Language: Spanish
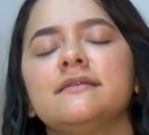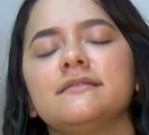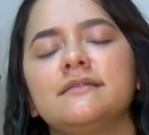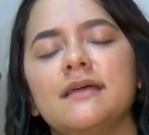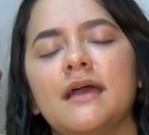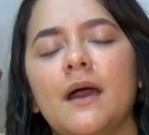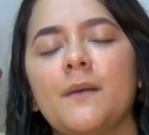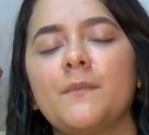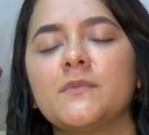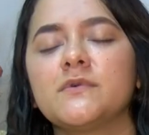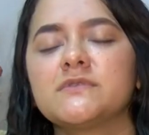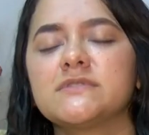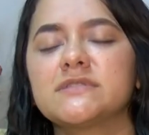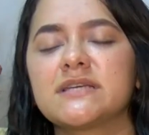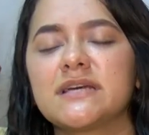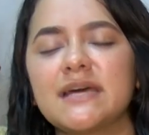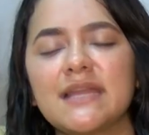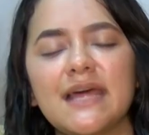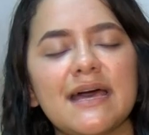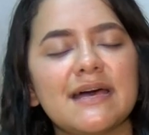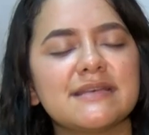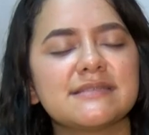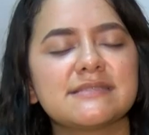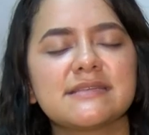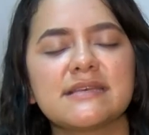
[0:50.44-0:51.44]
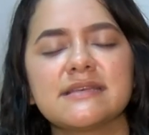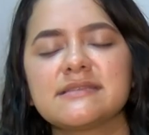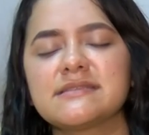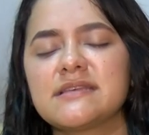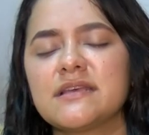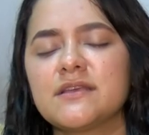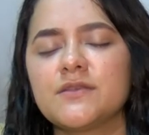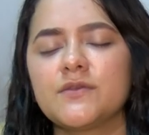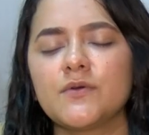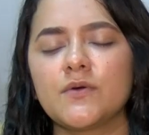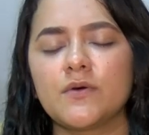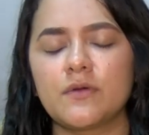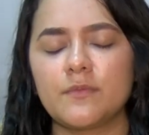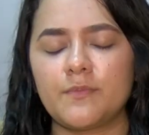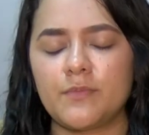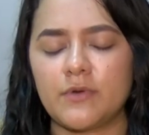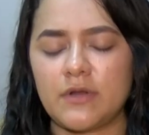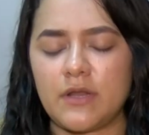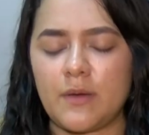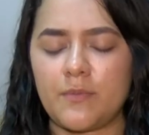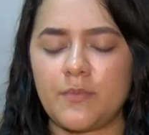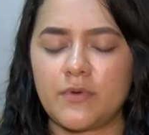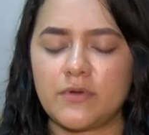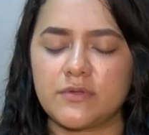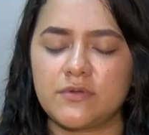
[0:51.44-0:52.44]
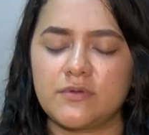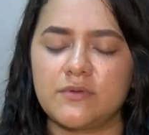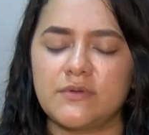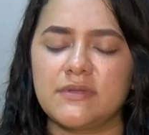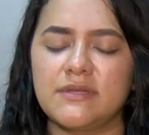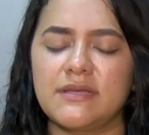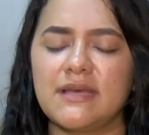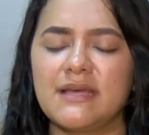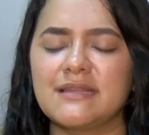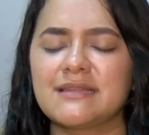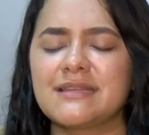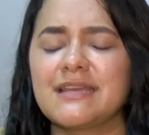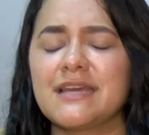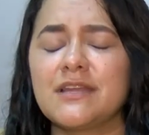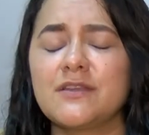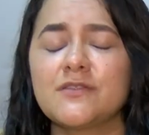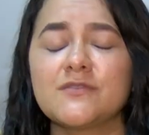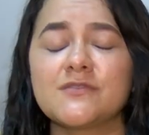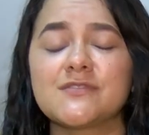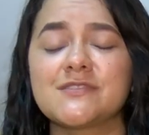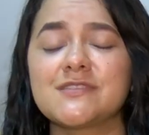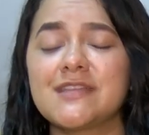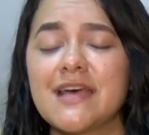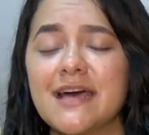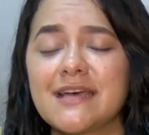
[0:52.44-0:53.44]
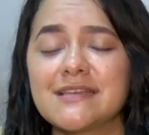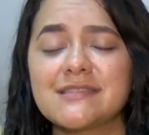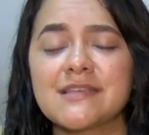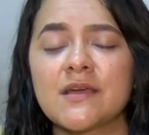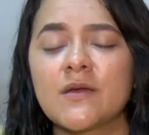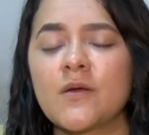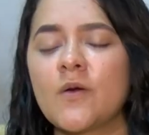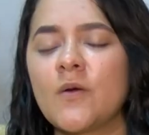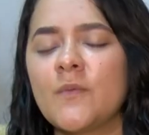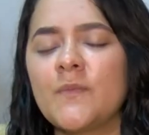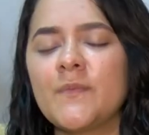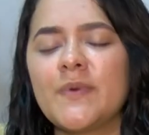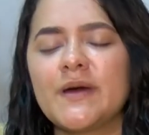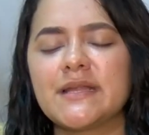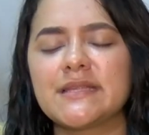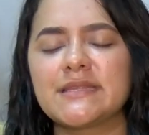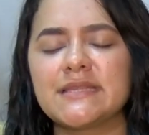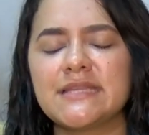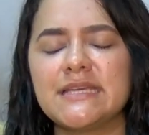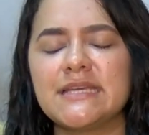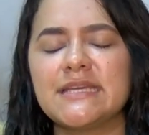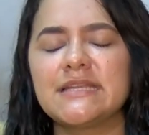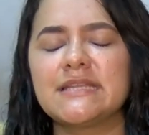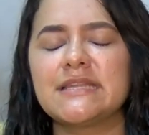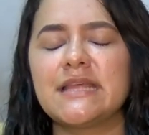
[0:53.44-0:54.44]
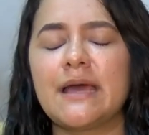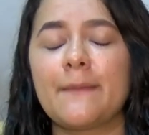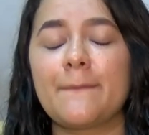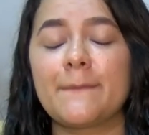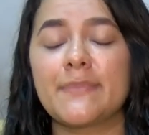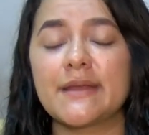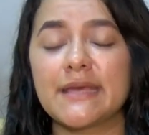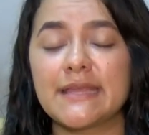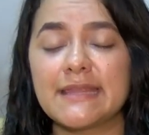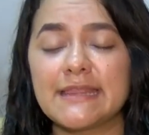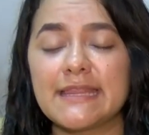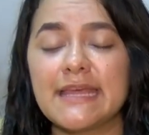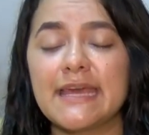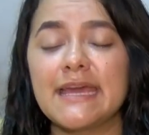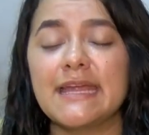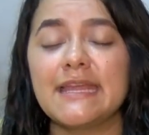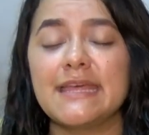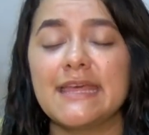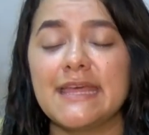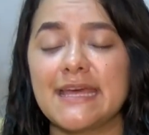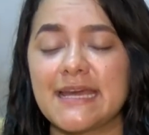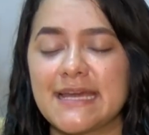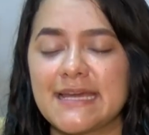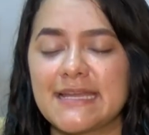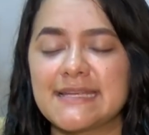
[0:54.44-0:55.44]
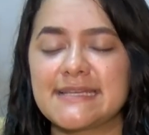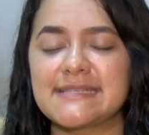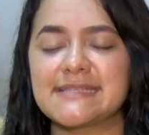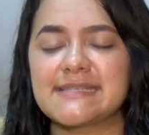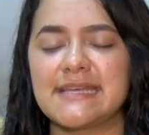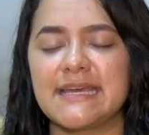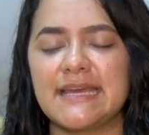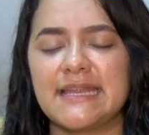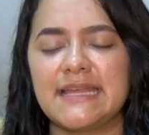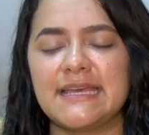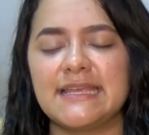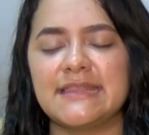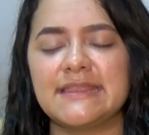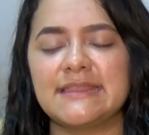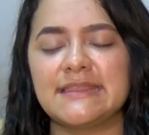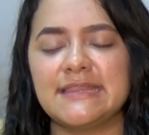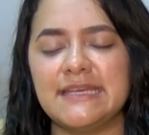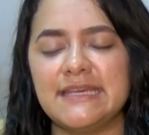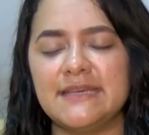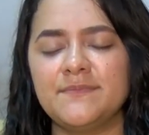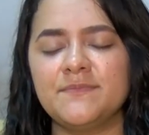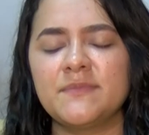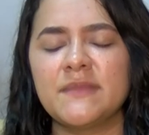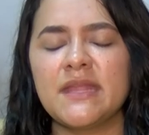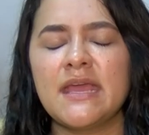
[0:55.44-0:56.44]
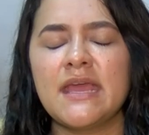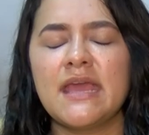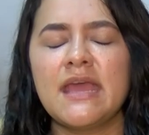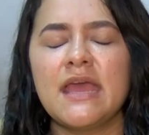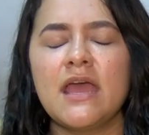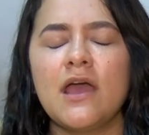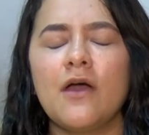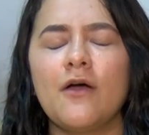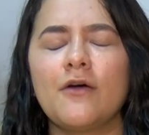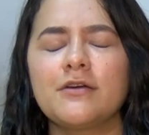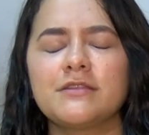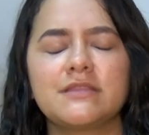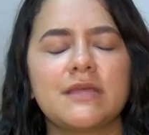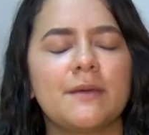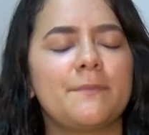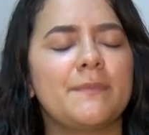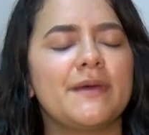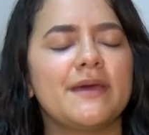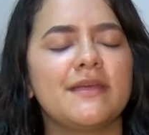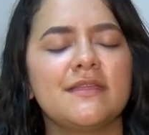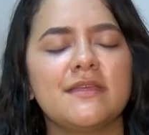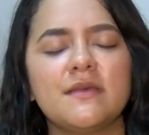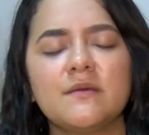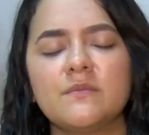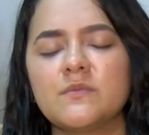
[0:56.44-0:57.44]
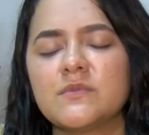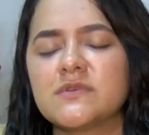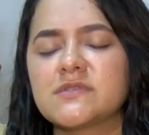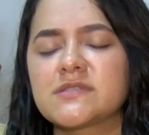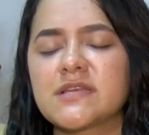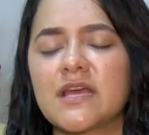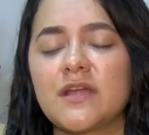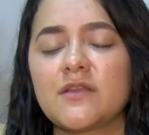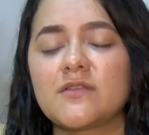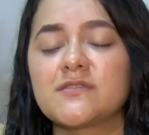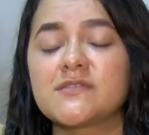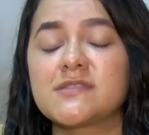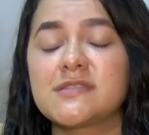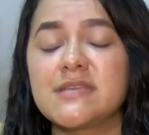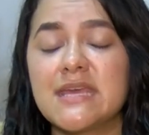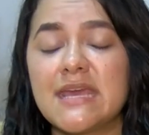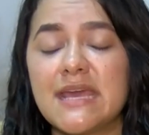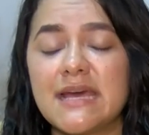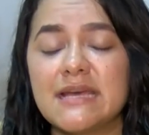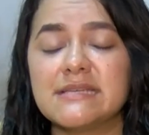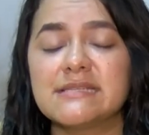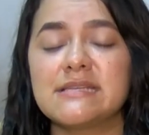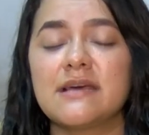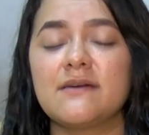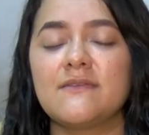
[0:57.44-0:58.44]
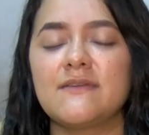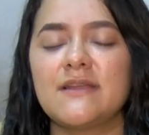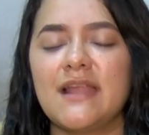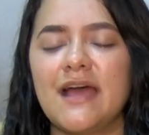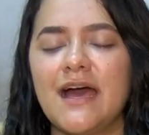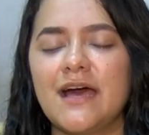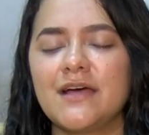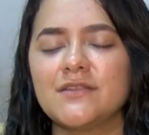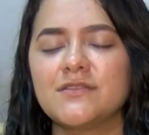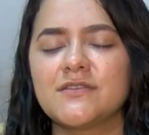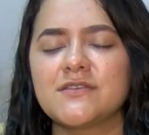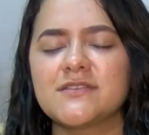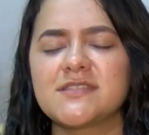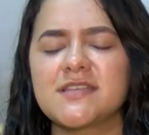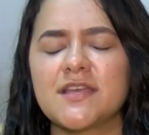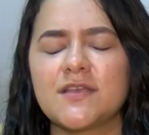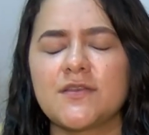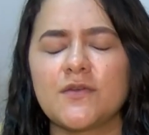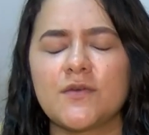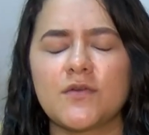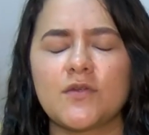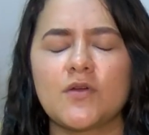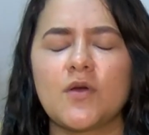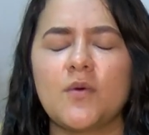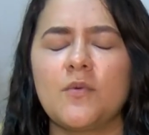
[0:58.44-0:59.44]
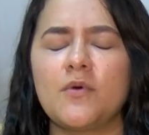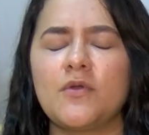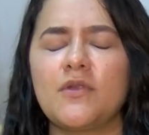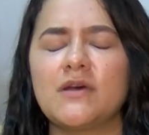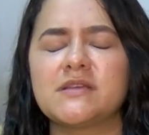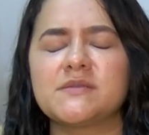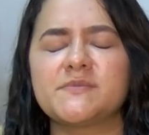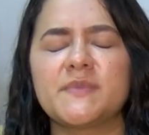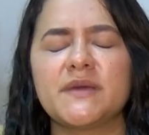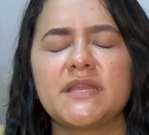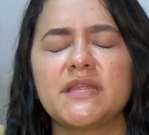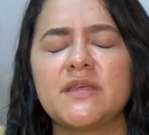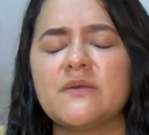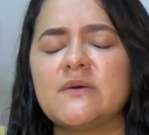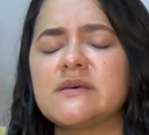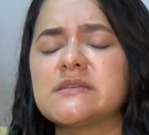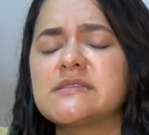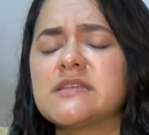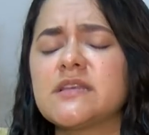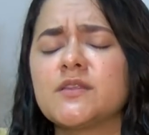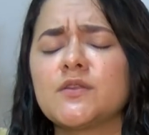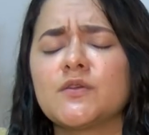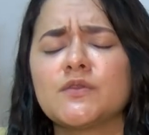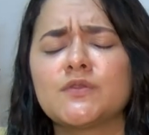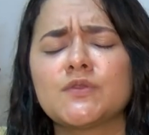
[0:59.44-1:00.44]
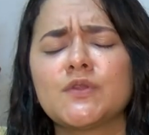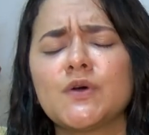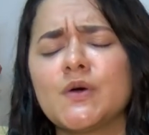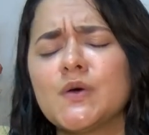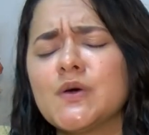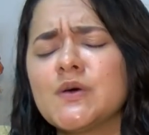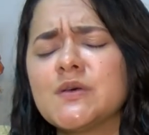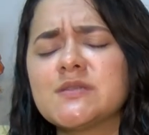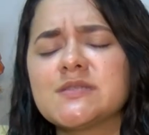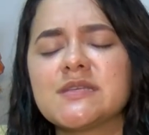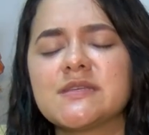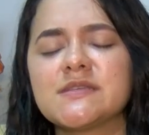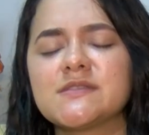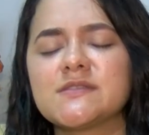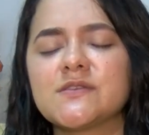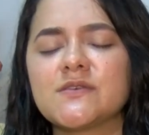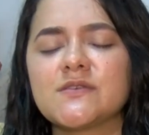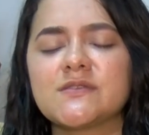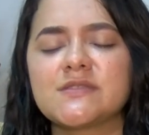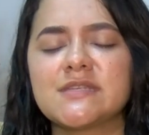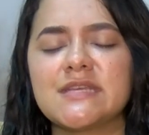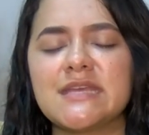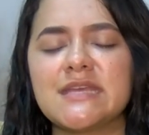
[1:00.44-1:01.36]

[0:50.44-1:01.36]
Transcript: Te damos gracias, Señor, por la oportunidad que nos das de compartir, de aprender y de crecer en ti. Hoy te pedimos que nos sigas hablando, Señor, como lo has venido haciendo todos estos